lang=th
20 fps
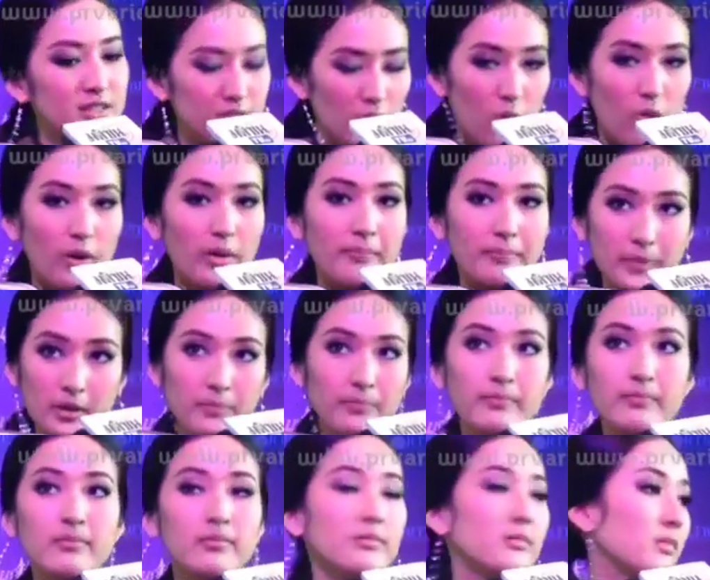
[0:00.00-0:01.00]
นชนปึบ
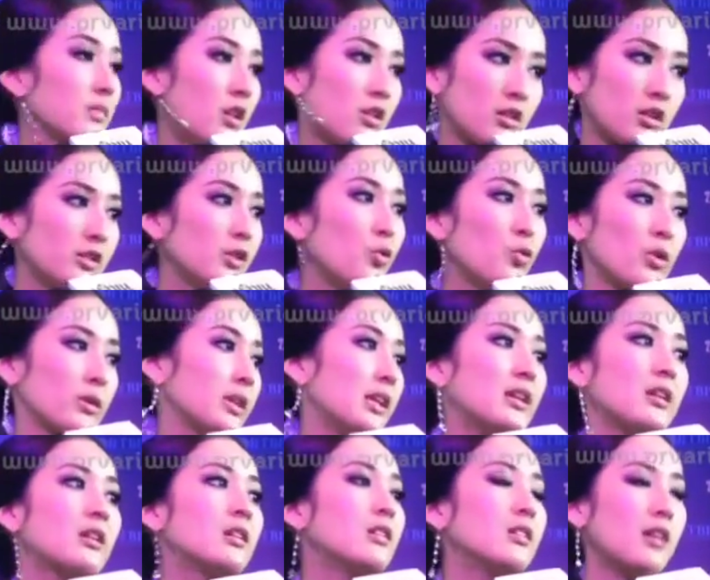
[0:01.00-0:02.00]
แล้วก็อยู่กับ
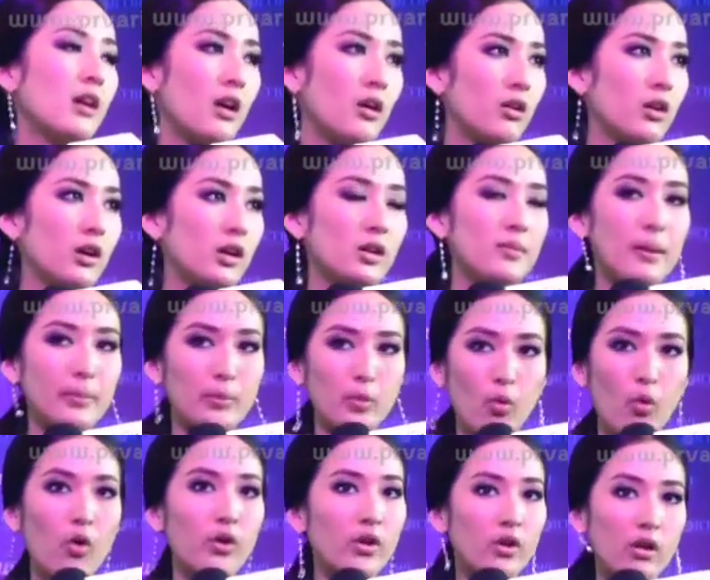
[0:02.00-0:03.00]
ที่เครื่องเขาเลย คือแบบทุก
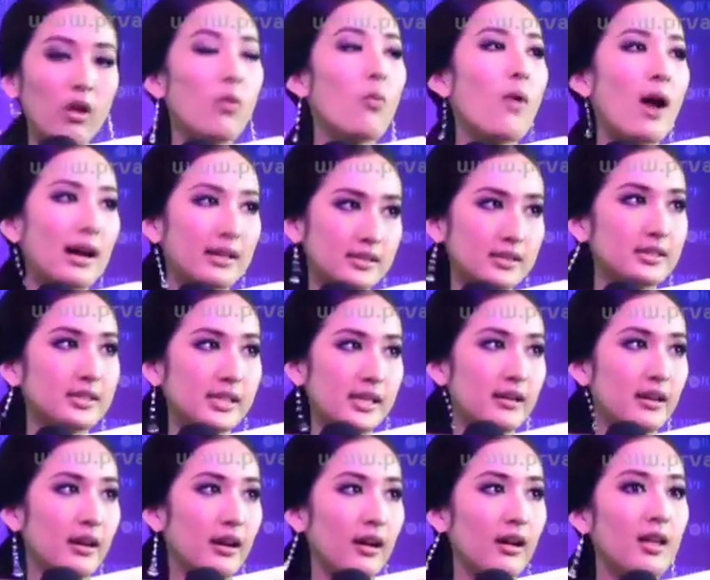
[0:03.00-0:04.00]
คนต้องระวังจริ
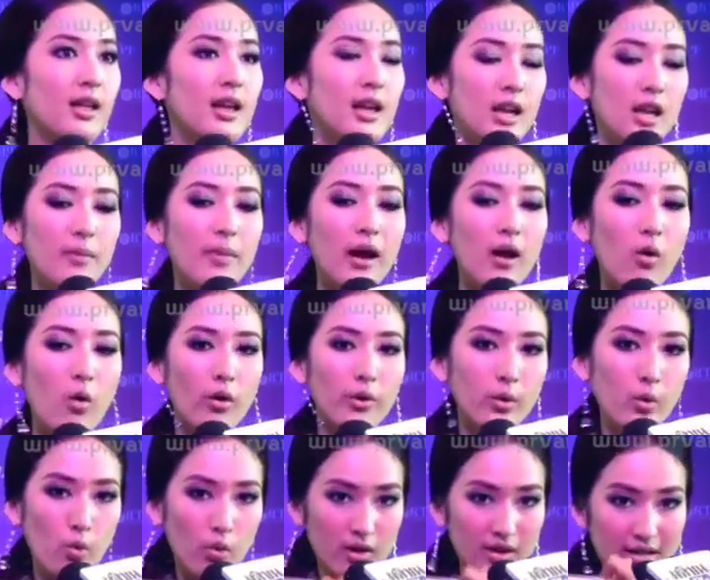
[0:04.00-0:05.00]
งๆอะค่ะ แล้วบางคน
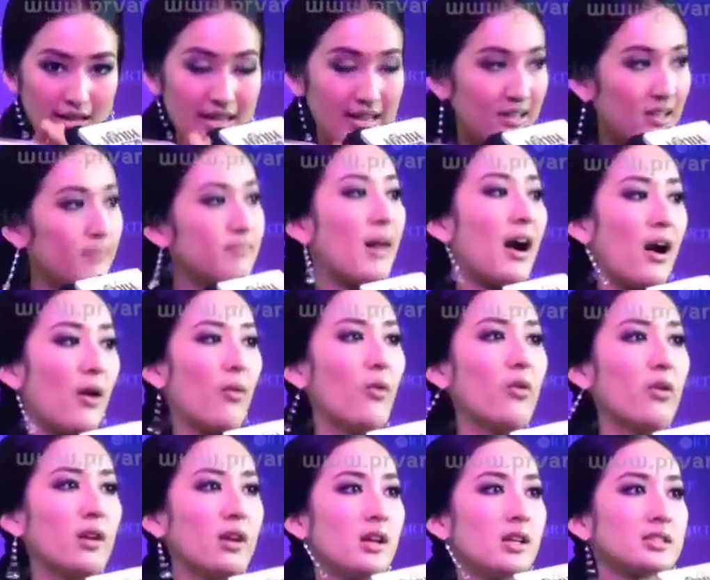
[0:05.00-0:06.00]
ถูกกรีดกระเป๋า
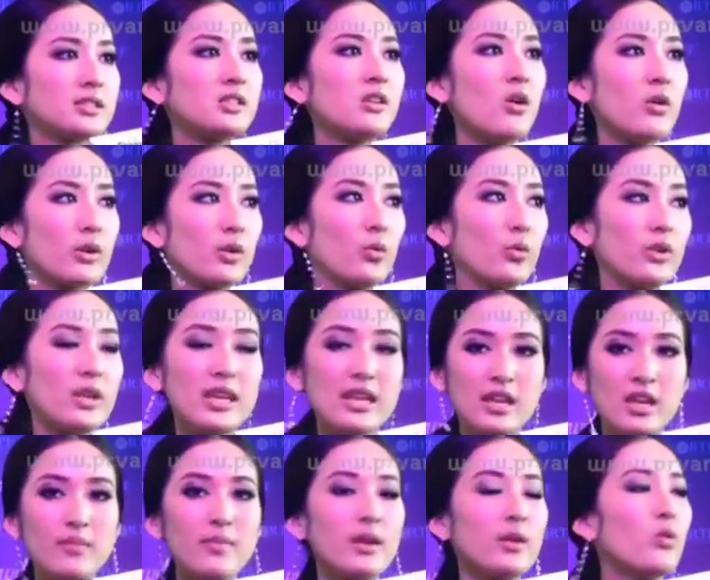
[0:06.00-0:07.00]
ซึ่งของหนูดี
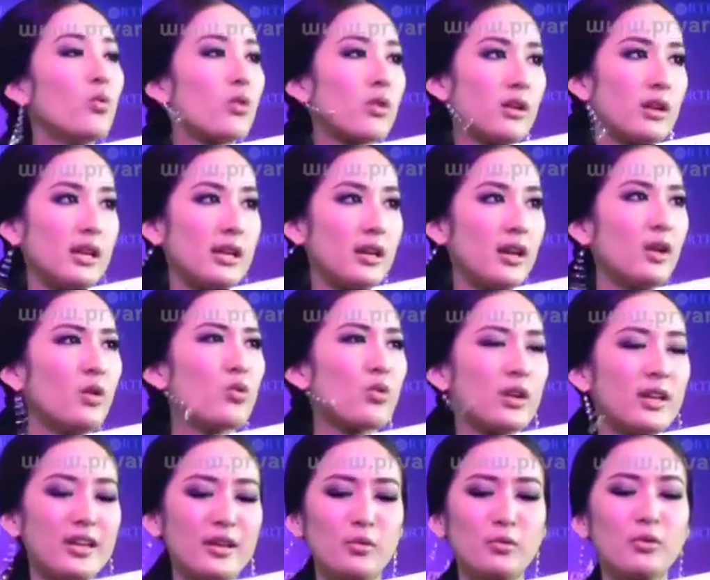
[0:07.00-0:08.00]
ที่ไม่ถูกกรีดถ้าถูก
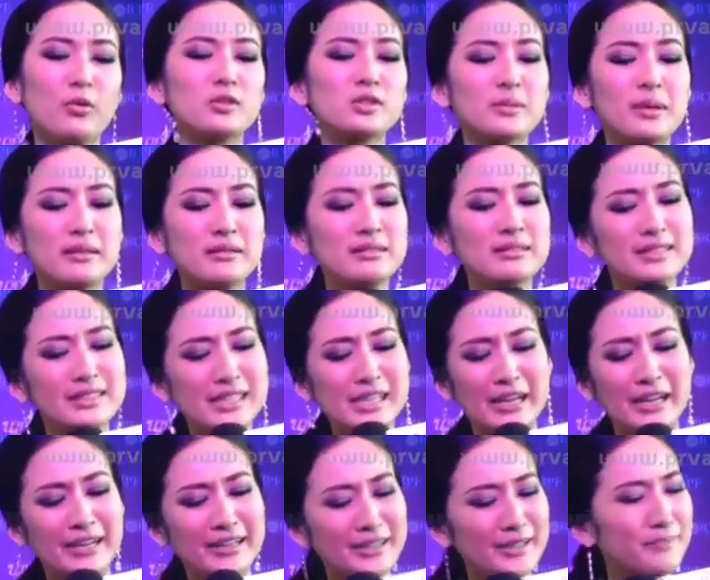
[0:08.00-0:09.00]
กรีดหนูคงจะแบบเสีย
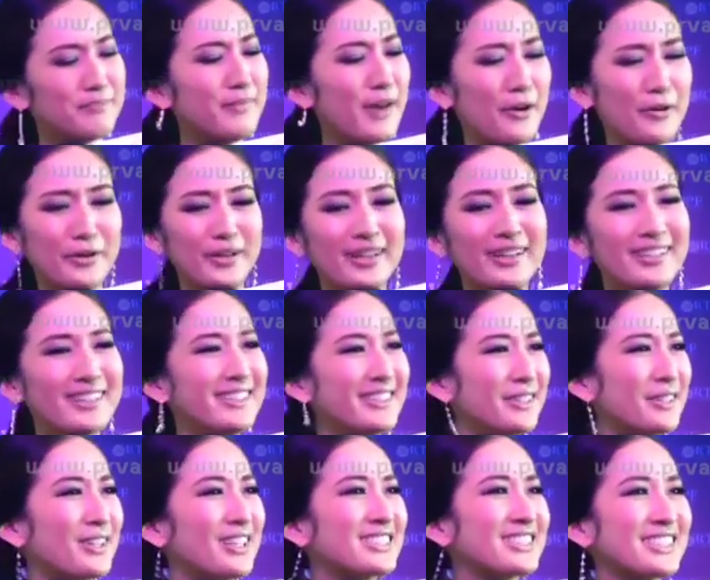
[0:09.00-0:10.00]
ทั้งกระเป๋าทั้ง
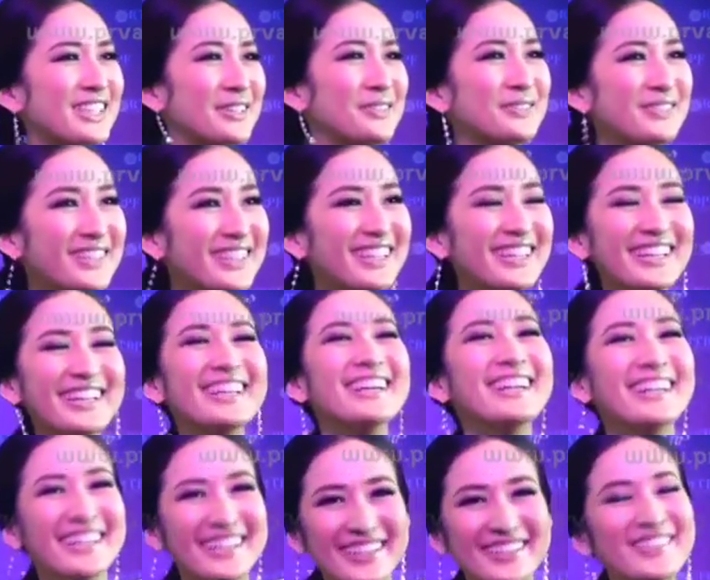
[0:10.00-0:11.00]
โทรศัพท์
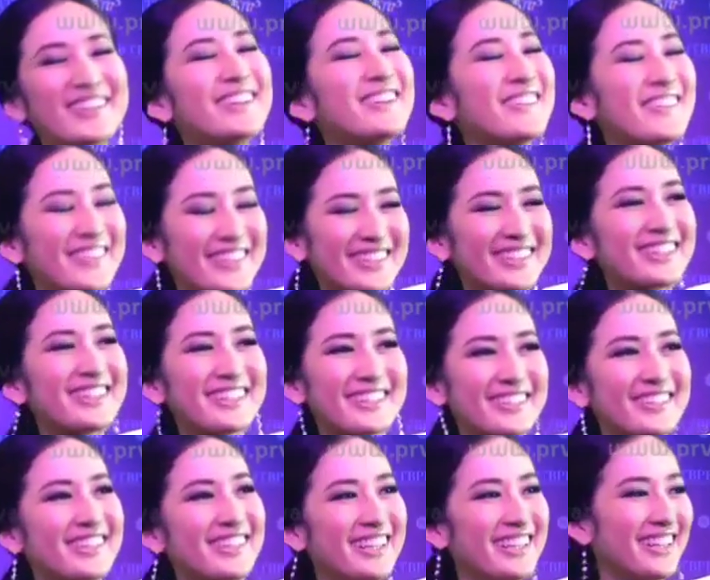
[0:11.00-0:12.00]
ไม่โดนค่ะ
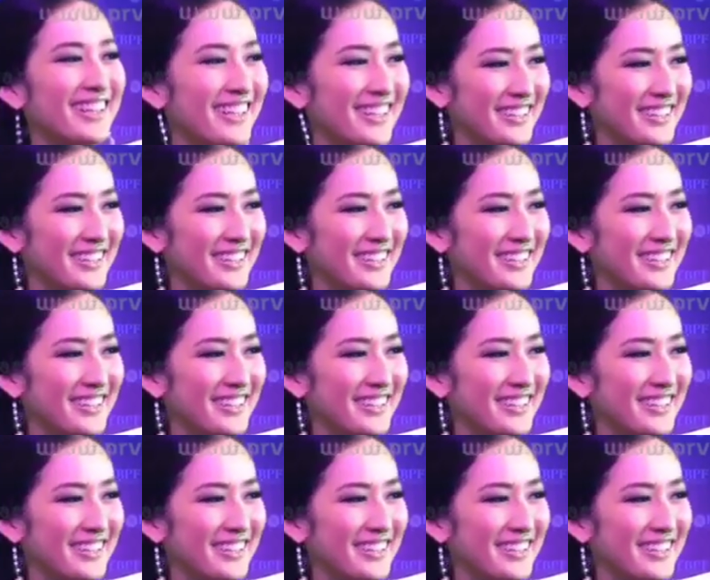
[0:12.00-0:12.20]
ก็ดี